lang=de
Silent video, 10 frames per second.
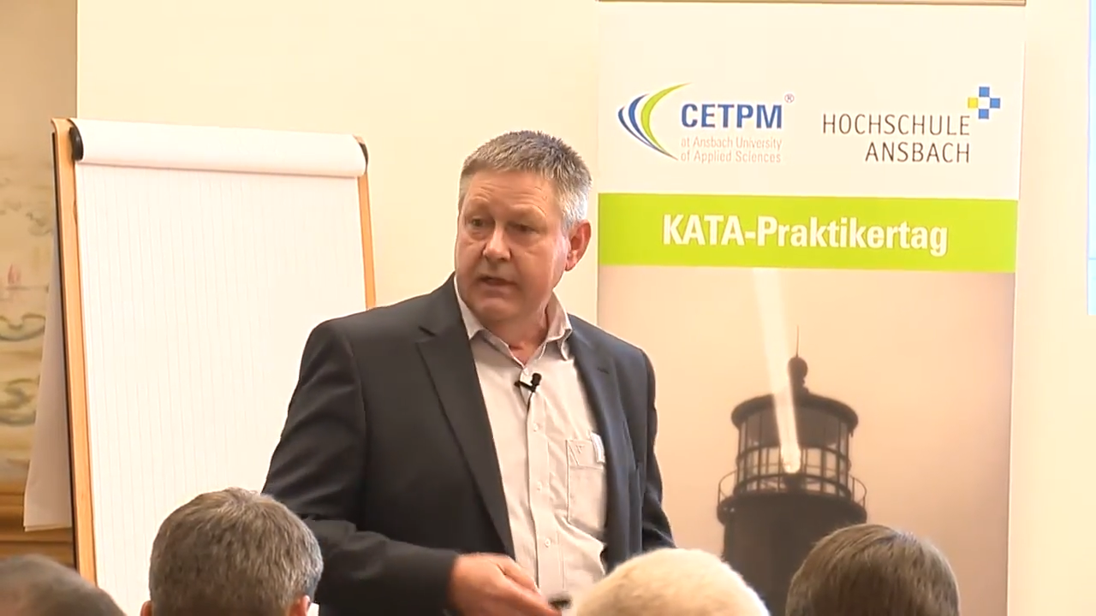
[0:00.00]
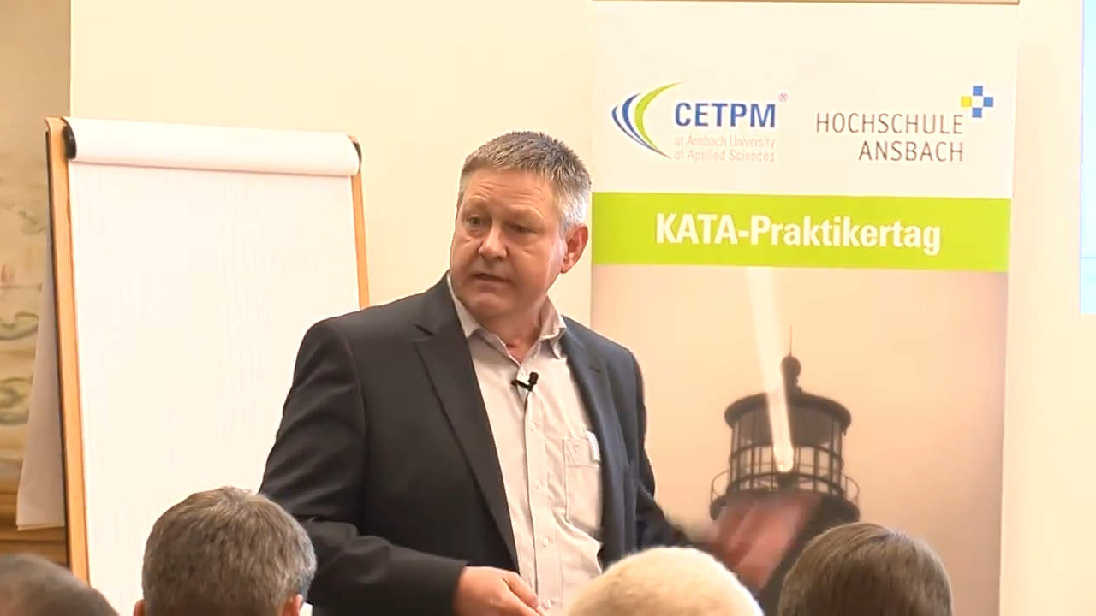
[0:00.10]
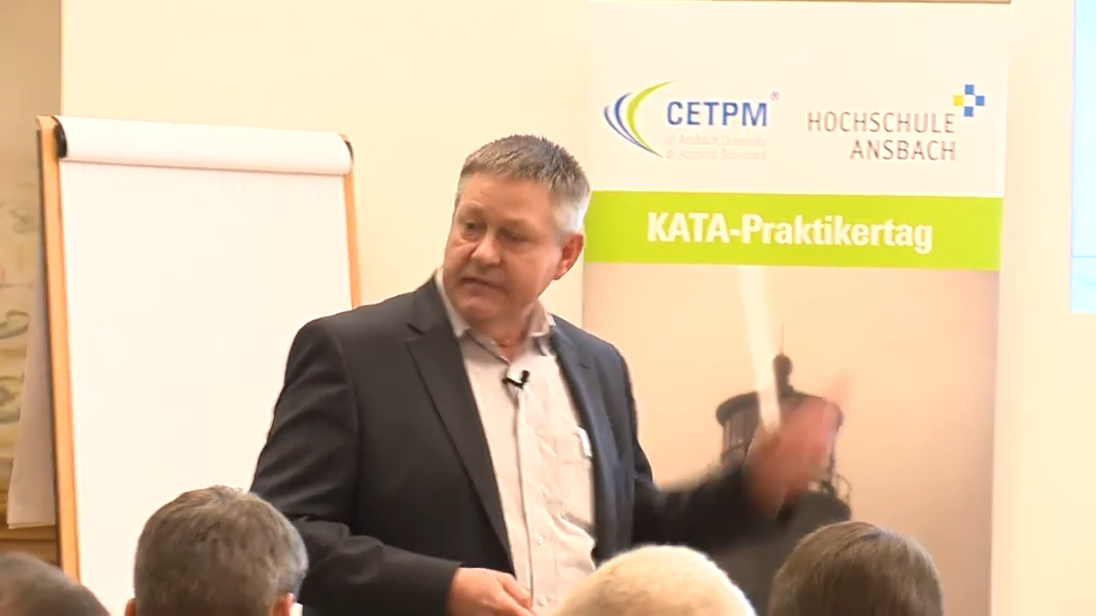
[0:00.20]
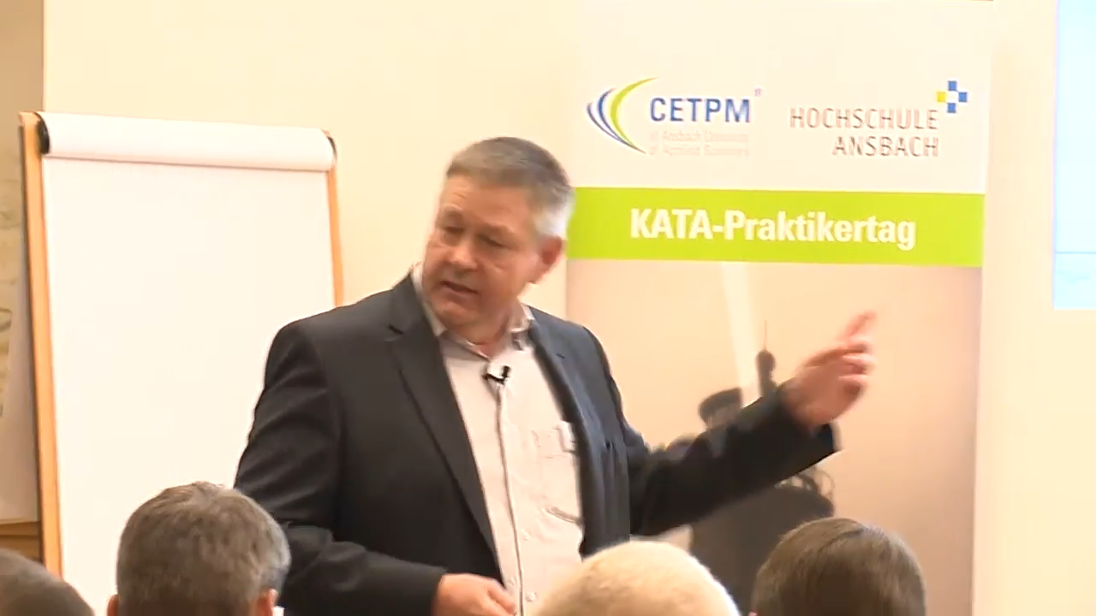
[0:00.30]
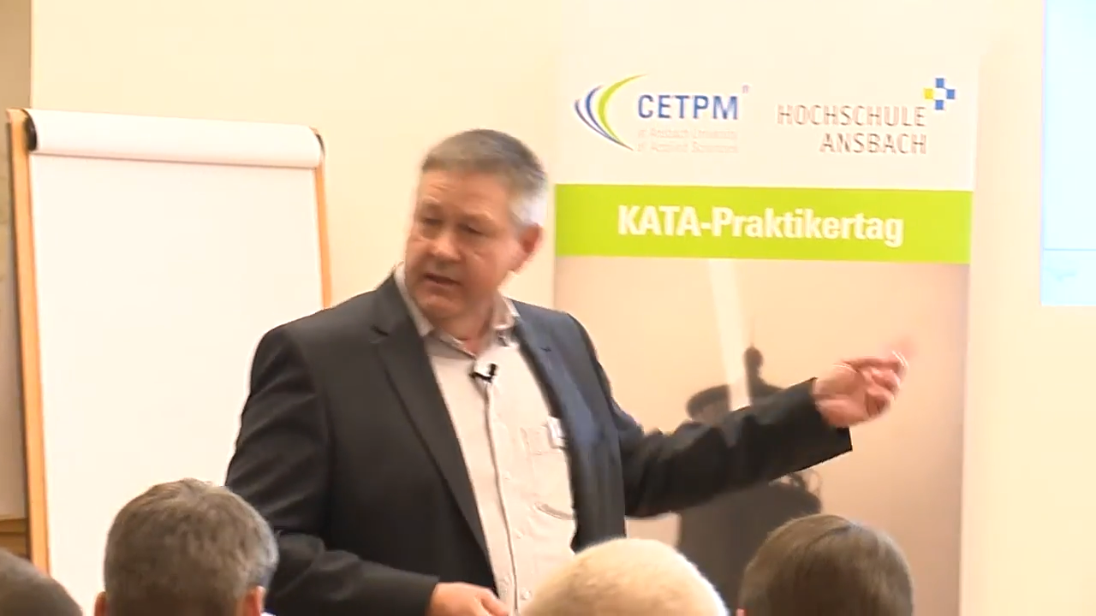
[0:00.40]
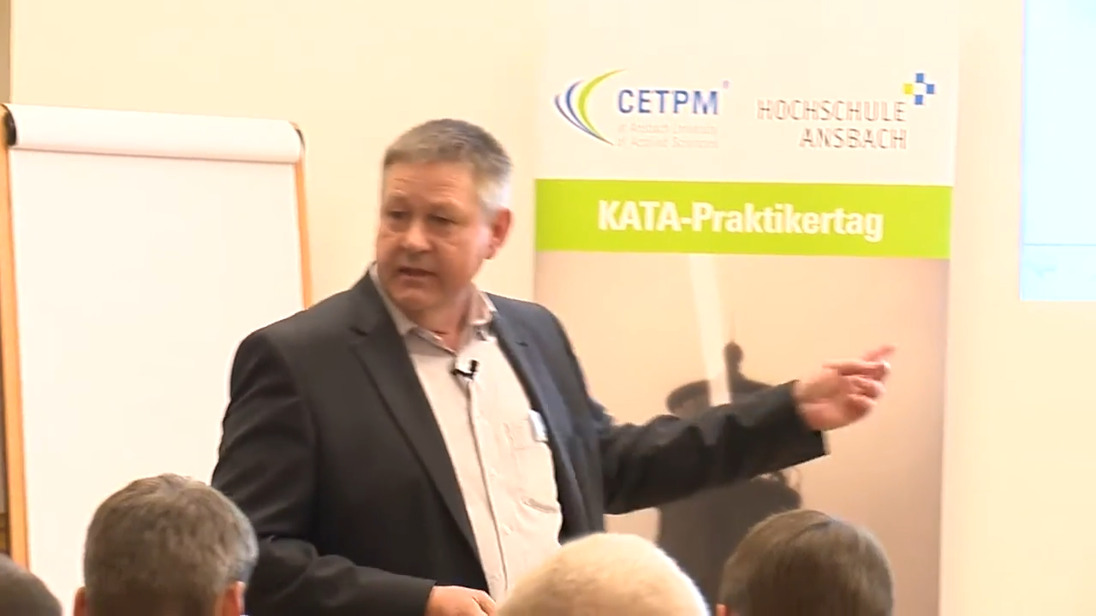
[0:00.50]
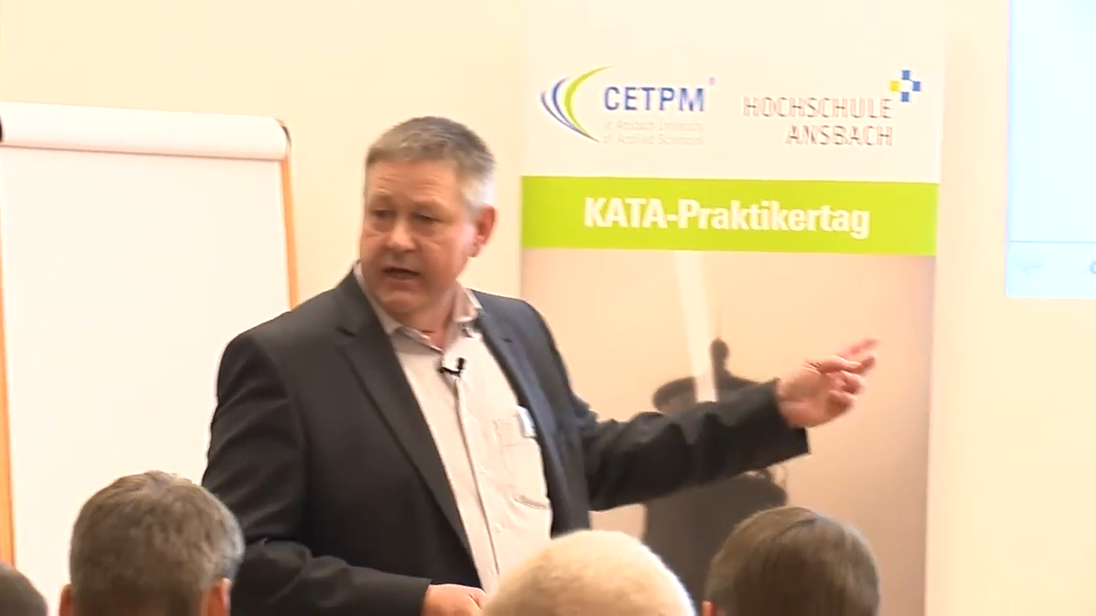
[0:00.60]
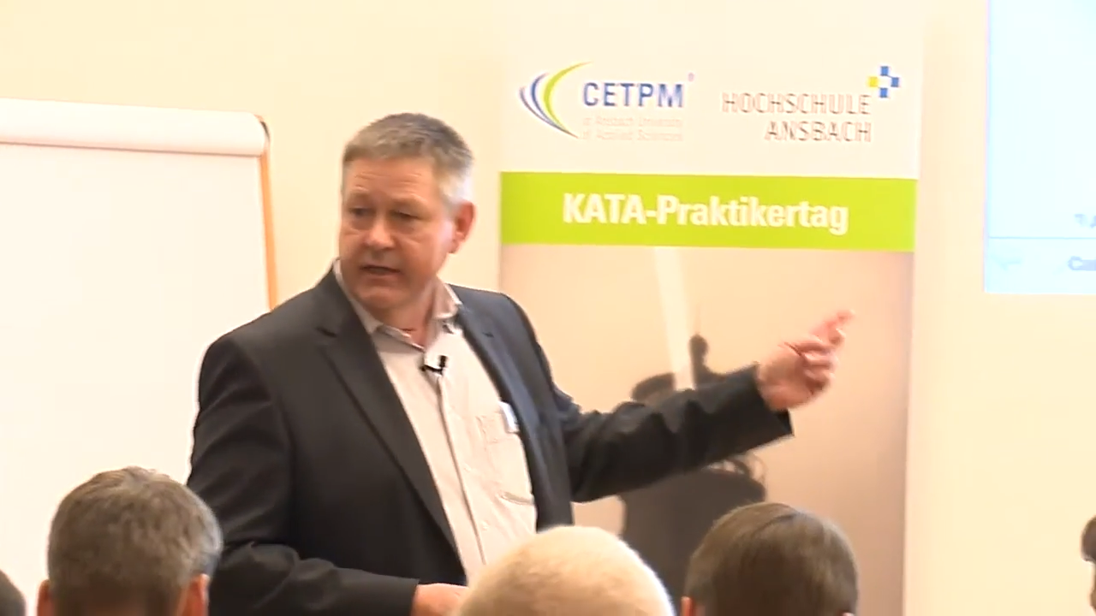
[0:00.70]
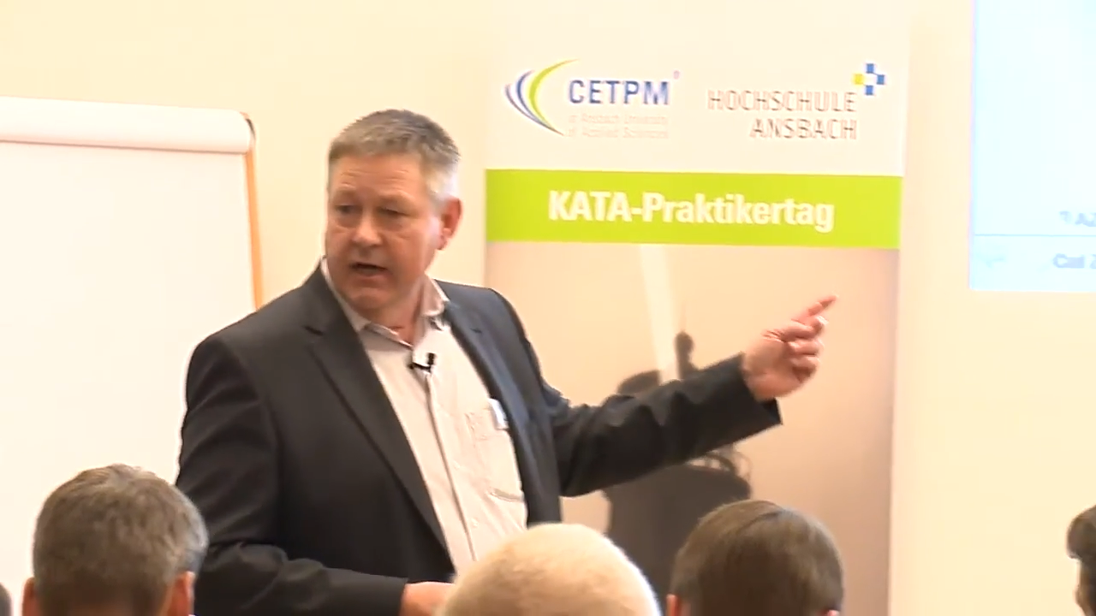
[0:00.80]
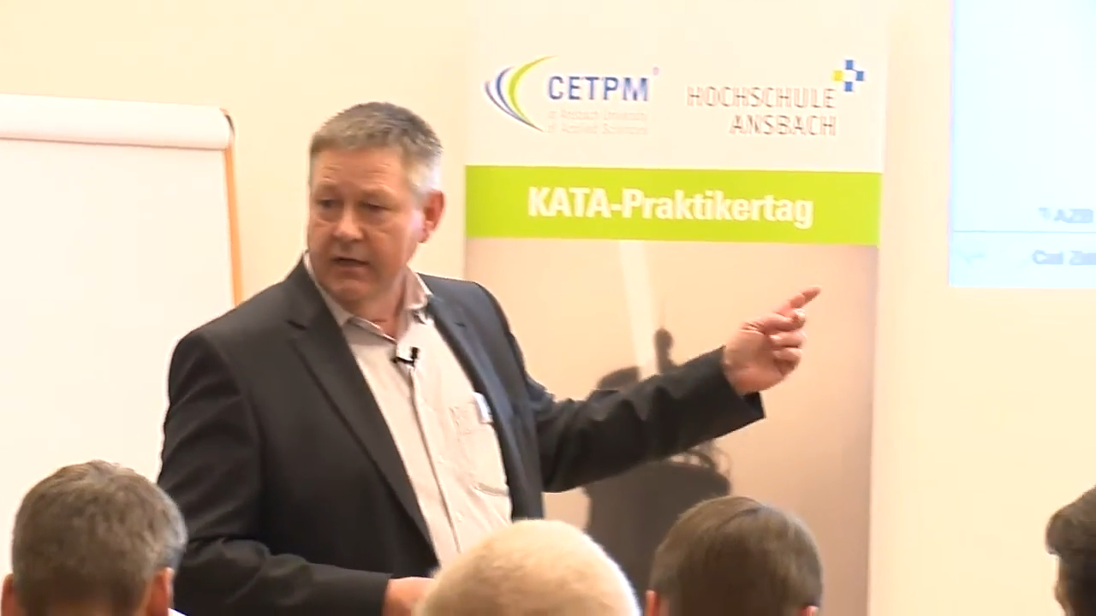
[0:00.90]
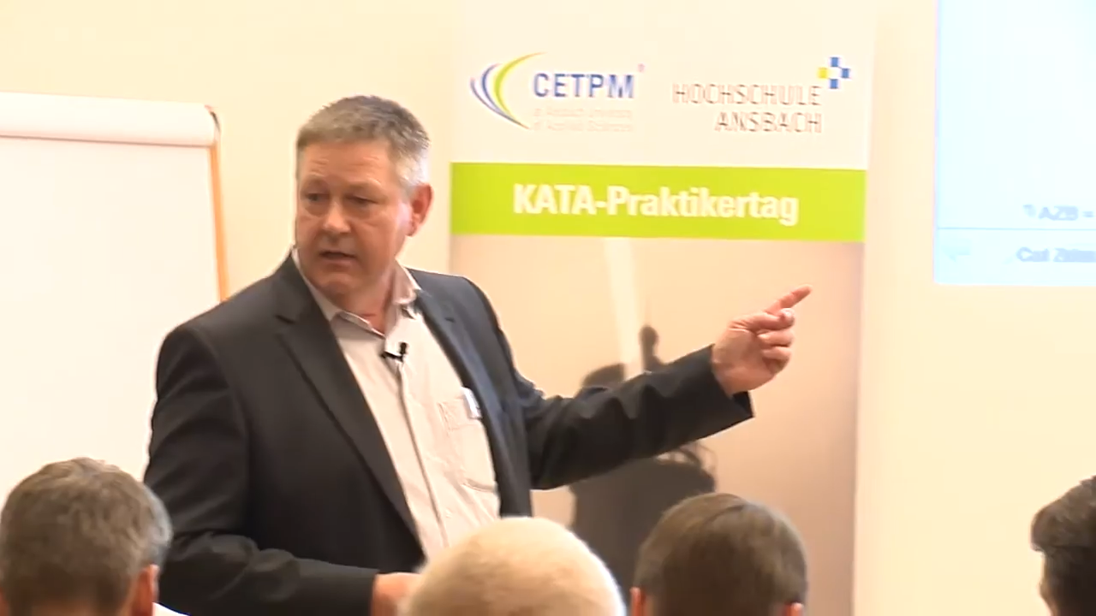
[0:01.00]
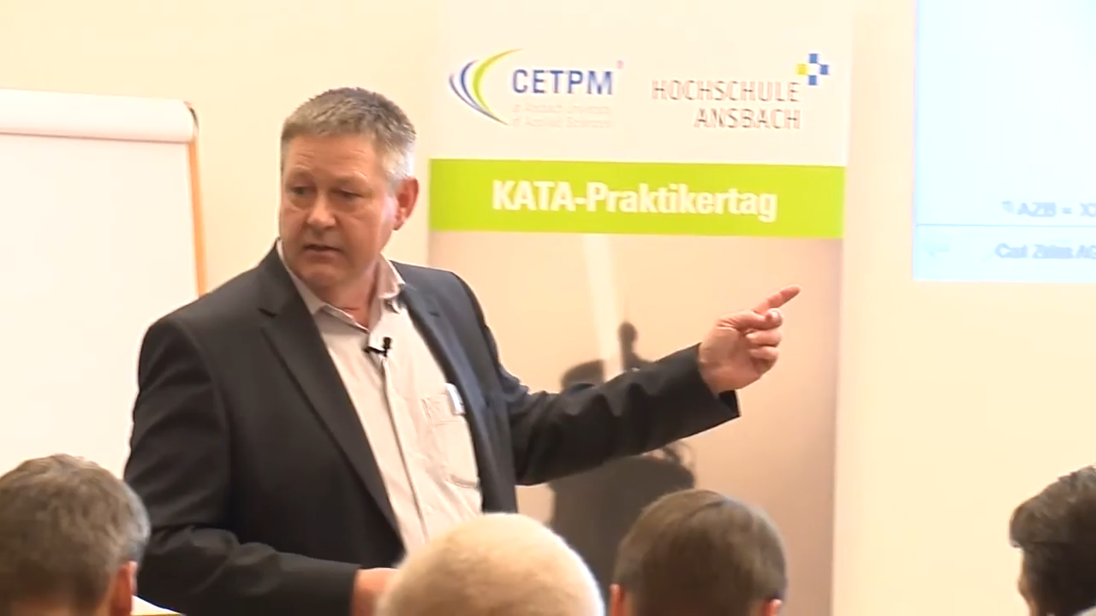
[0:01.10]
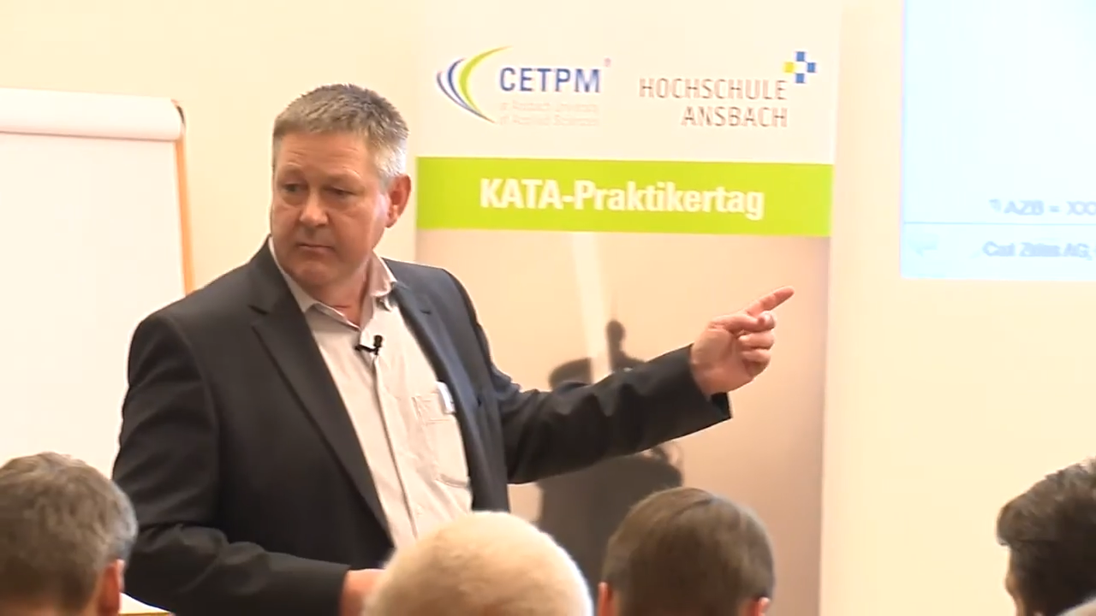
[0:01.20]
Das hat er drei Jahre lang